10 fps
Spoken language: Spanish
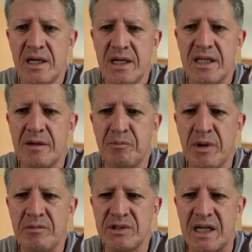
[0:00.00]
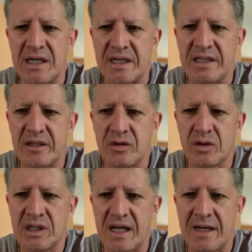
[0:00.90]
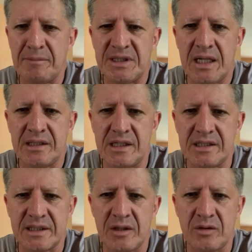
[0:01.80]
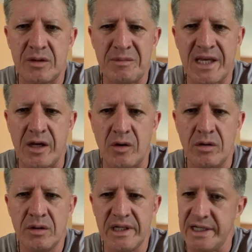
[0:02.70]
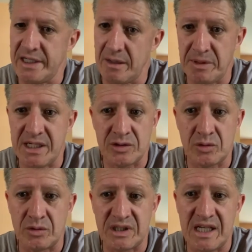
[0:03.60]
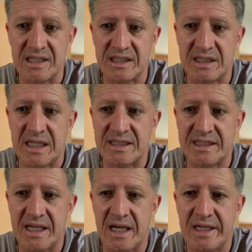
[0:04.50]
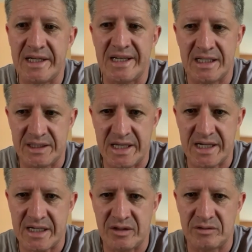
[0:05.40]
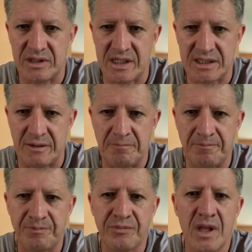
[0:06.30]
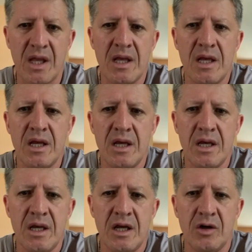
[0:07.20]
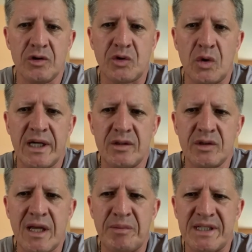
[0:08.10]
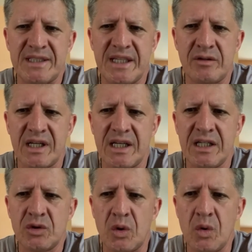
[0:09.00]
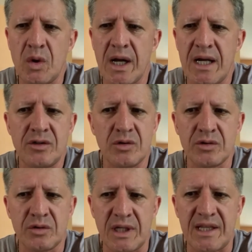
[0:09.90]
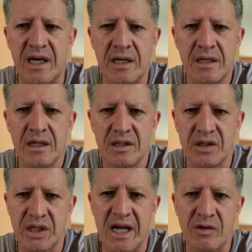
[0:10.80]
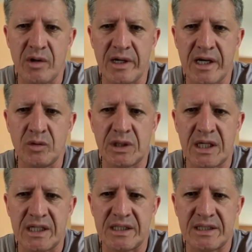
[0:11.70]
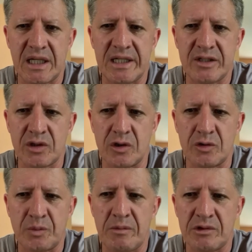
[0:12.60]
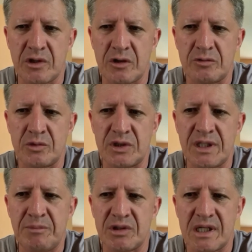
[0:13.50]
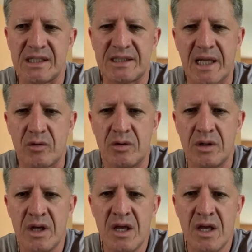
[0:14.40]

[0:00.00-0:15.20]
y de pueblos de alrededor de la capital del Estado de México, en apenas unos días de estancia en la tierra donde nací. Los colgados que aparecieron aquí en Toluca no son nada. Diario ejecutan a cristaleros en los pueblos de los municipios del Estado